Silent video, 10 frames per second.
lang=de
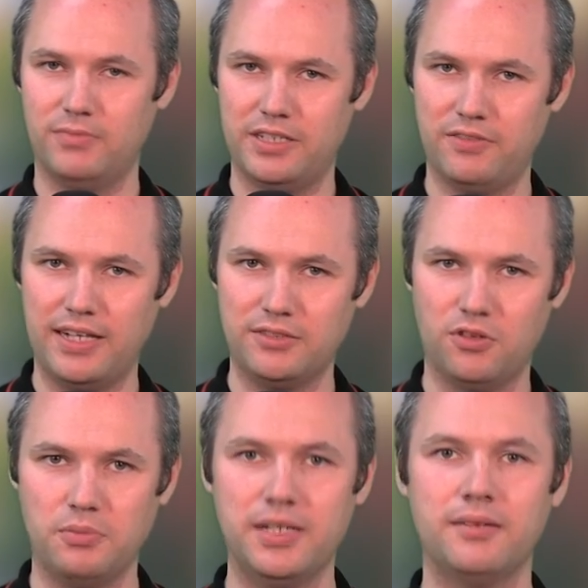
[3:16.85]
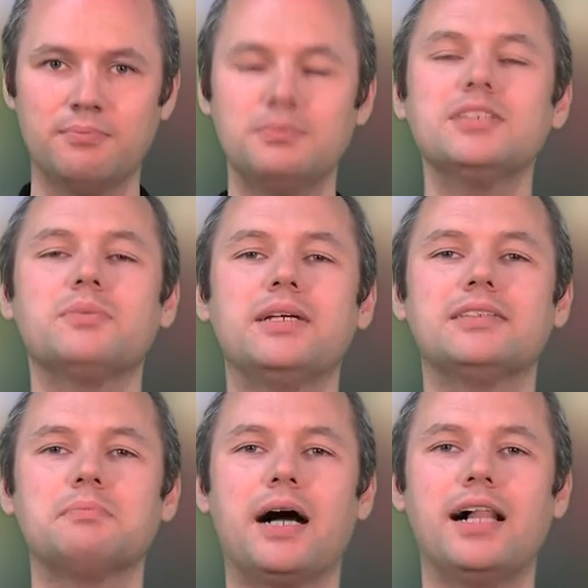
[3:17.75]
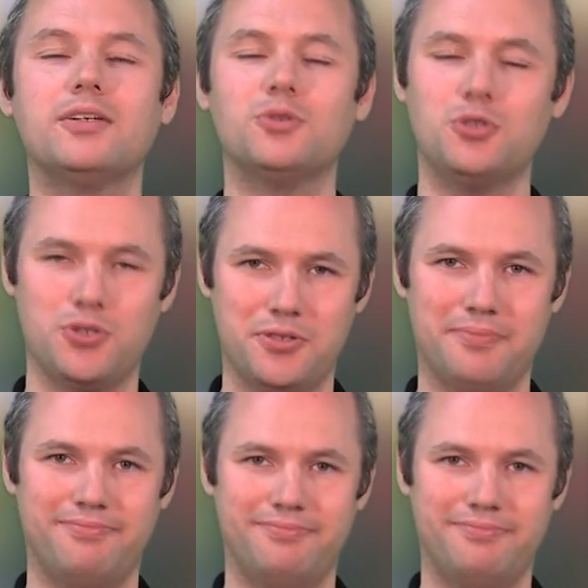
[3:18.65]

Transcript: Das war's von mir. Bis zum nächsten Mal und tschüss.